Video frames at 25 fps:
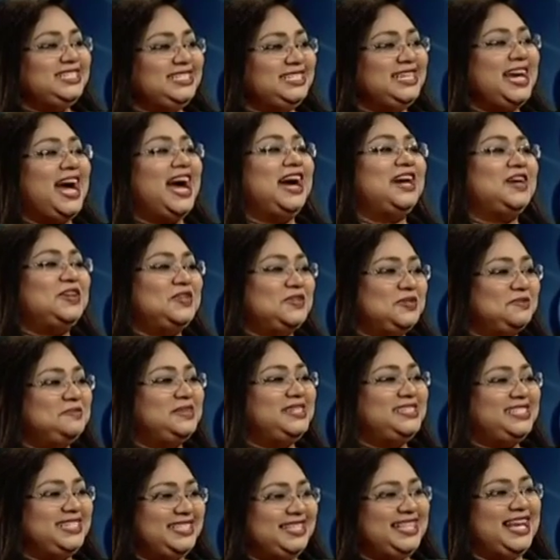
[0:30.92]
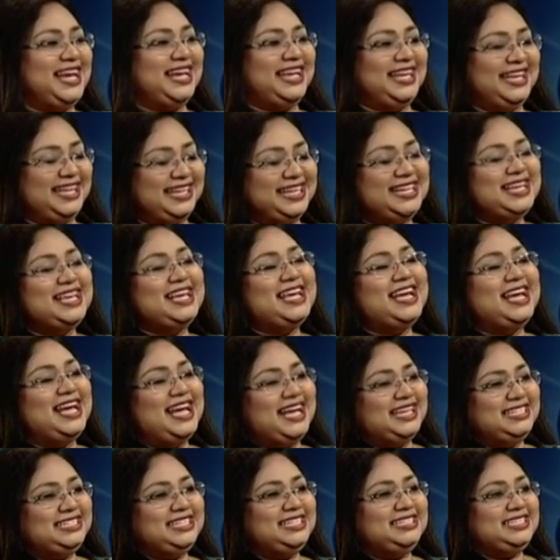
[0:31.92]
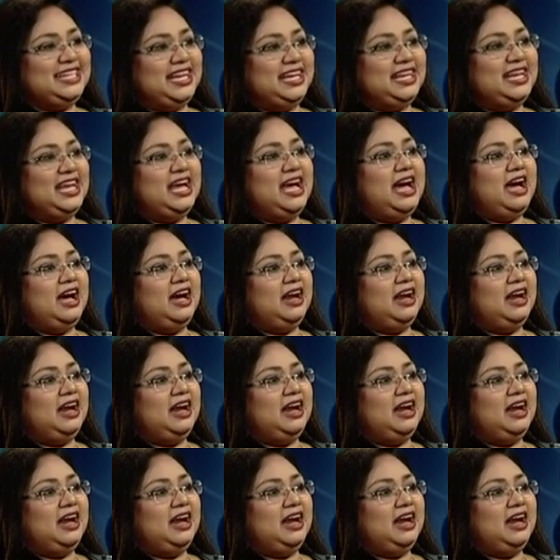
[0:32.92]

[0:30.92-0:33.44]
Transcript: জিনিসে আগ্রহ বেশি থাকে আগ্রহ বেশি থাকে সেটাই হ্যাঁ।